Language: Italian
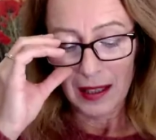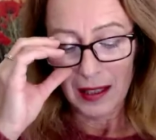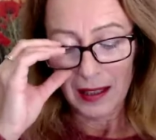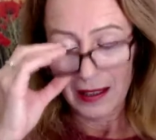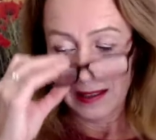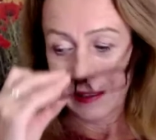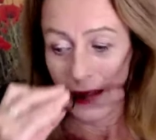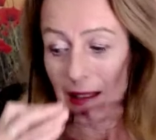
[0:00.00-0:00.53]

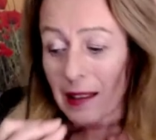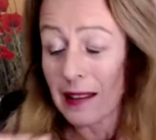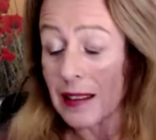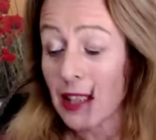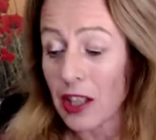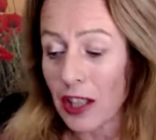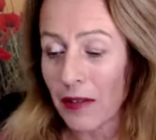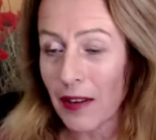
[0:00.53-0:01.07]
Eh,
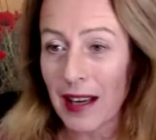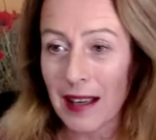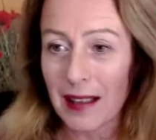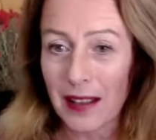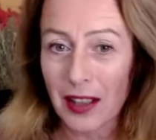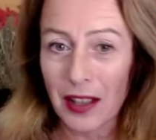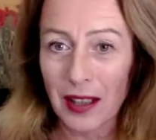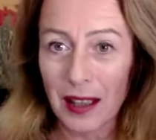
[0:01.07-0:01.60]
diceva
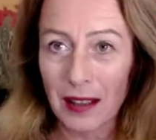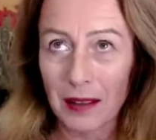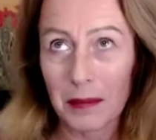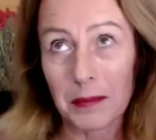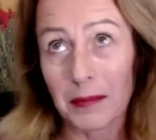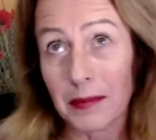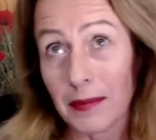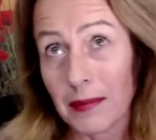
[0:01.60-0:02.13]

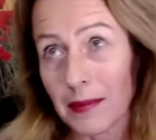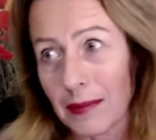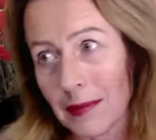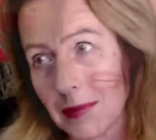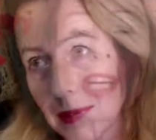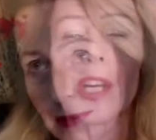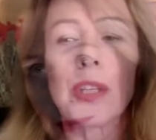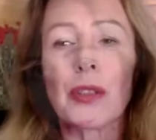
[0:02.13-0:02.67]
Einstein,
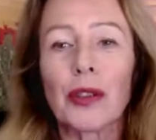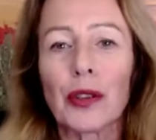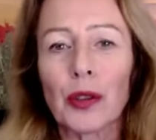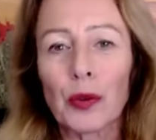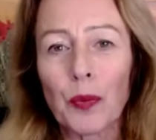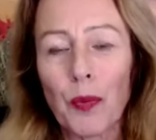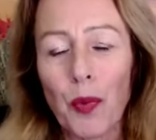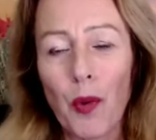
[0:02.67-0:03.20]

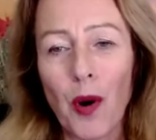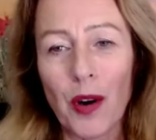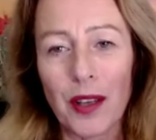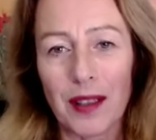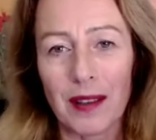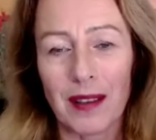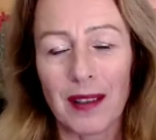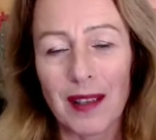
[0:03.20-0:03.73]
non puoi
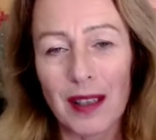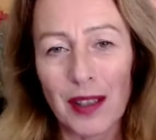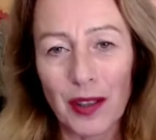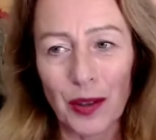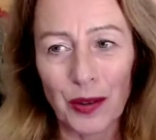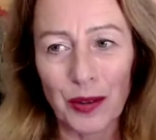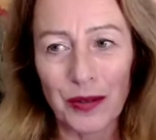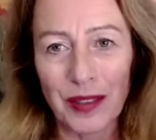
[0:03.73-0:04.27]

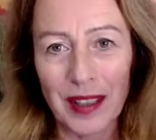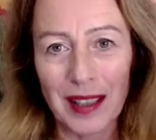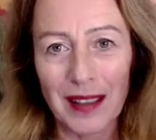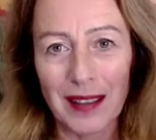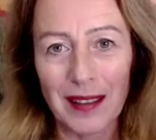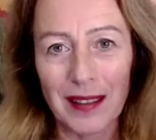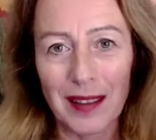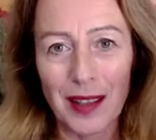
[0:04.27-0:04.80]

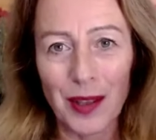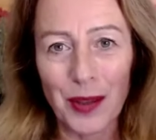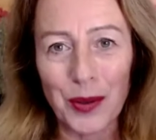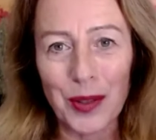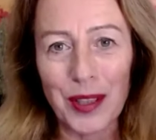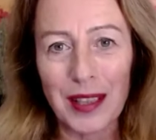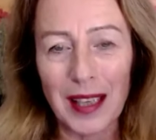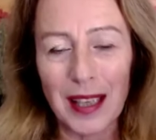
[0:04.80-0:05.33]
risolvere lo
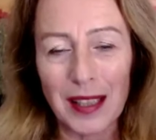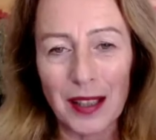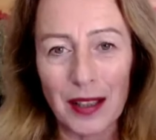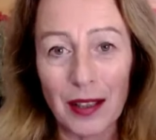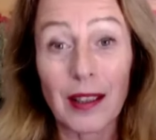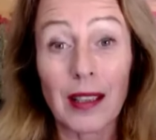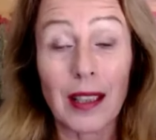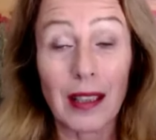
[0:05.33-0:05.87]
stesso,
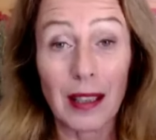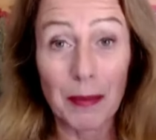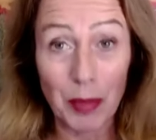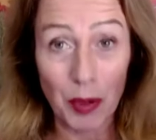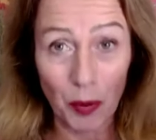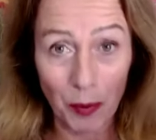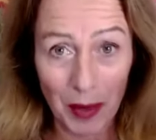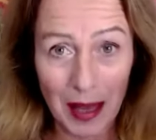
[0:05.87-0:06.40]
il
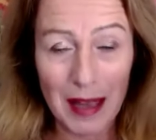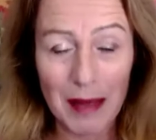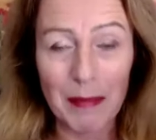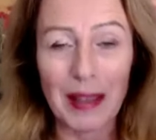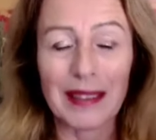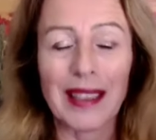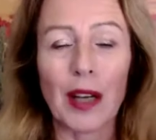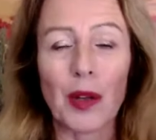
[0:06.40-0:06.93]

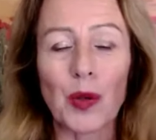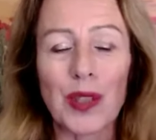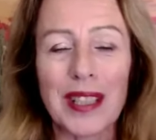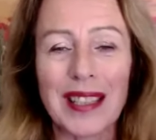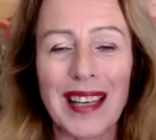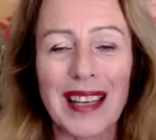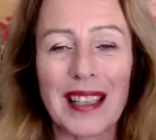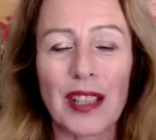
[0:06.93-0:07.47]
problema dallo
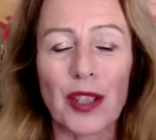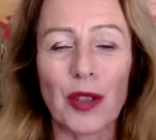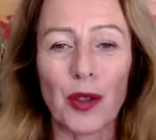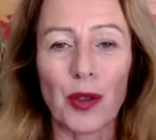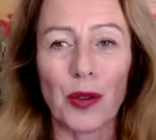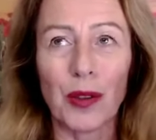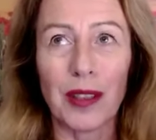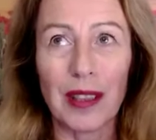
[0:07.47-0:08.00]

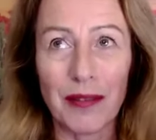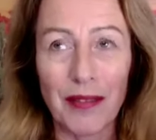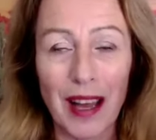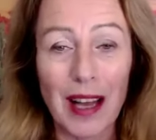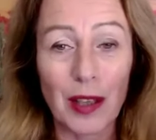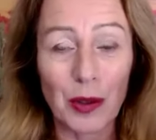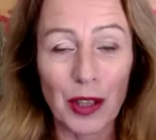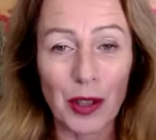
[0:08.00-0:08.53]
stesso
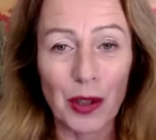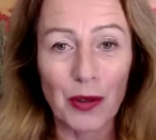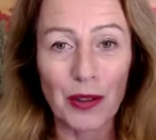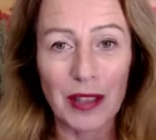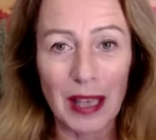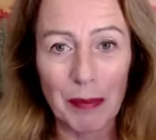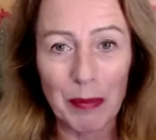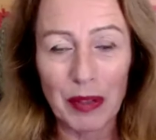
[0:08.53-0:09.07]
livello di
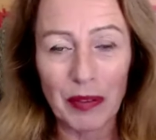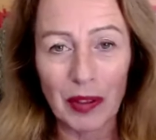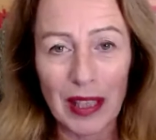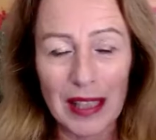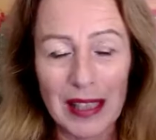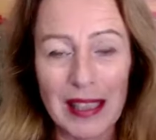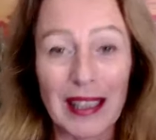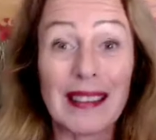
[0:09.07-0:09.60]

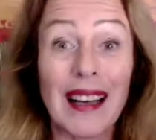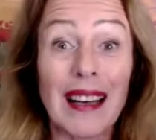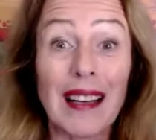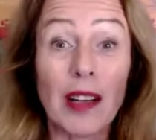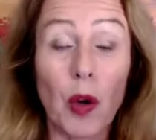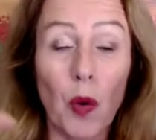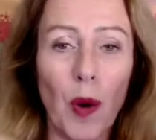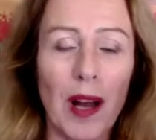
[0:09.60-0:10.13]
consapevolezza
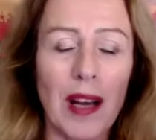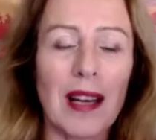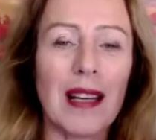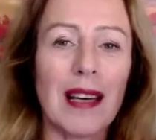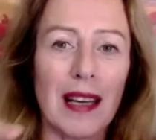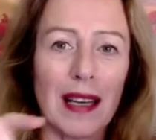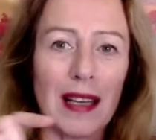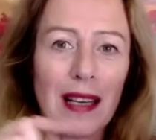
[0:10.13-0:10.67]
dal
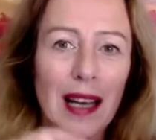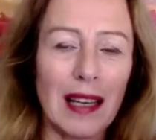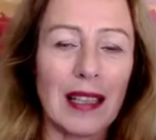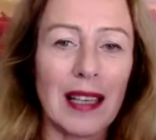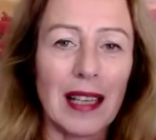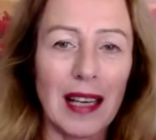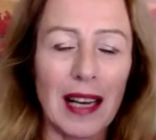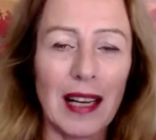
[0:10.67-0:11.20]
quale l'hai
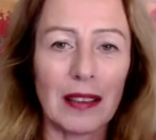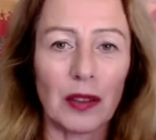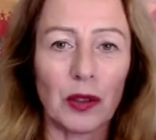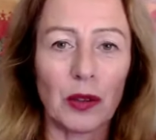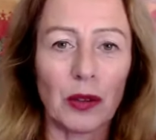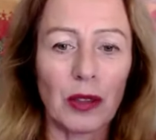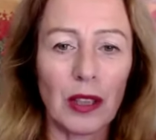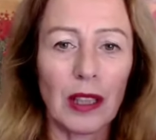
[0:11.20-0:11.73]

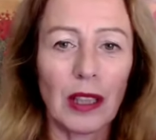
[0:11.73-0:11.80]
creato.